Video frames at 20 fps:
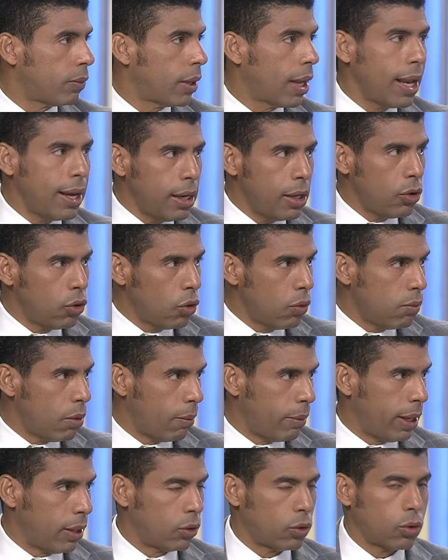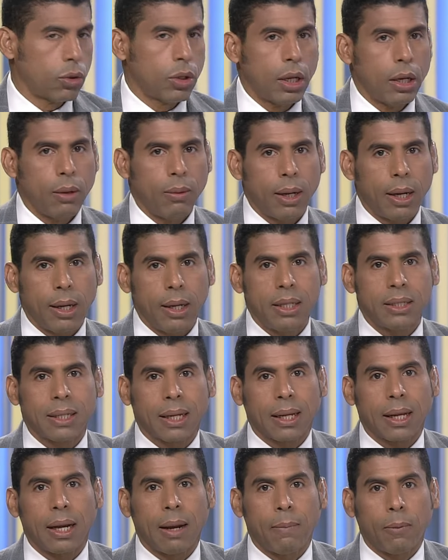En ningún momento. Jenny
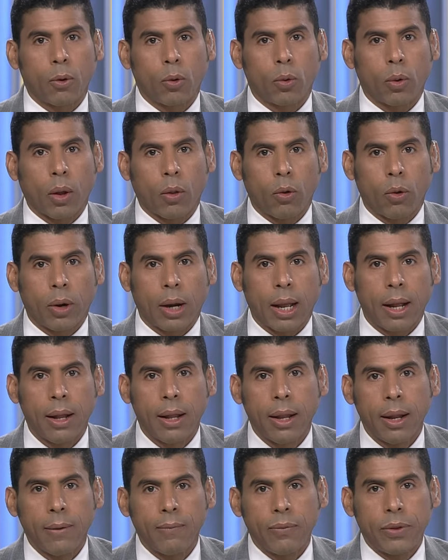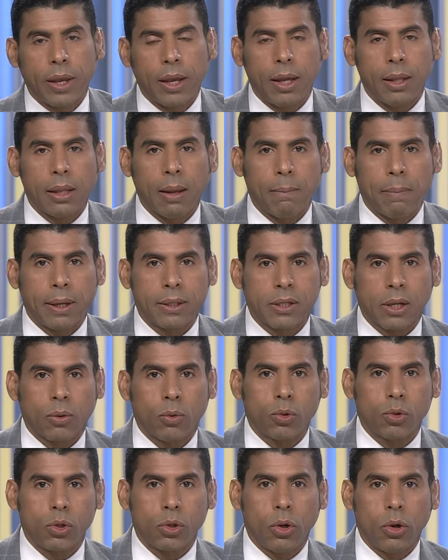Berenice, que es la procuradora de,
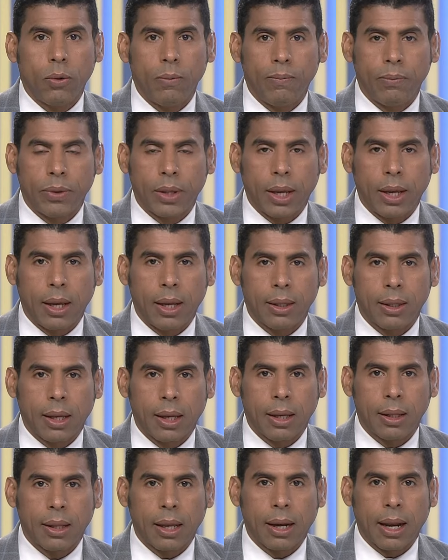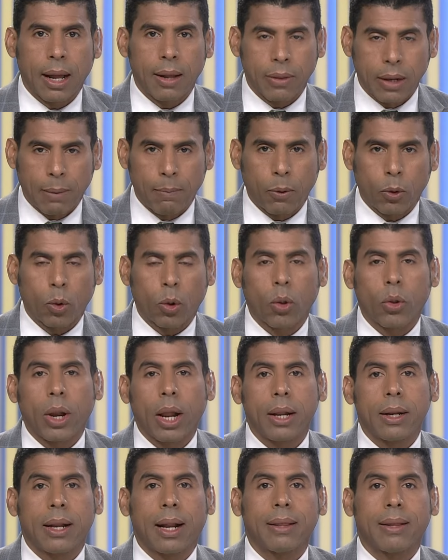persecución de, la,
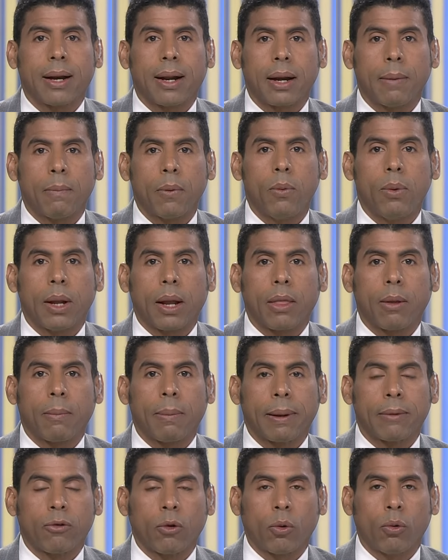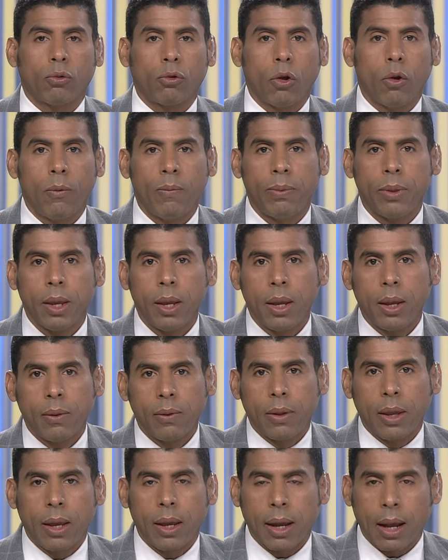Procuraduría General de la República de persecución
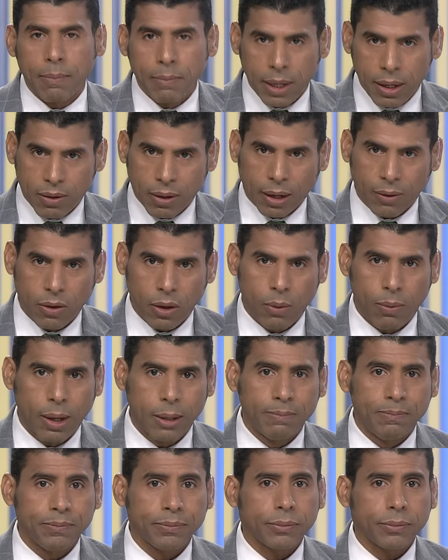administrativa